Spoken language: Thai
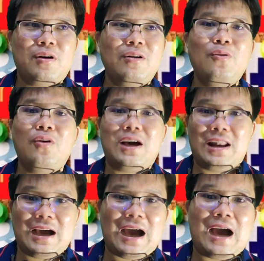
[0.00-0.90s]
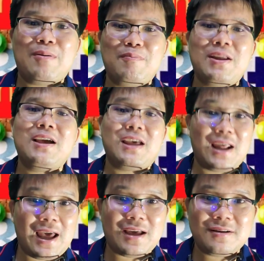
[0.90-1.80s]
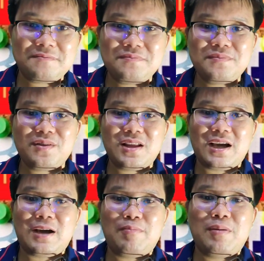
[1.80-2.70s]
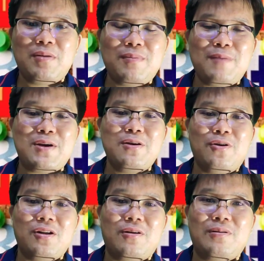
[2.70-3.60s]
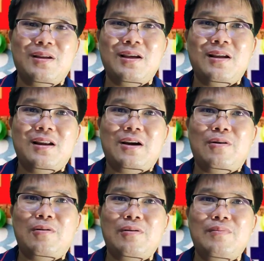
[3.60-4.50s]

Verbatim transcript: ก็รู้อะราคามันเป็นอย่างนี้แหละนะครับมันไม่มีประโยชน์หรอกแล้ว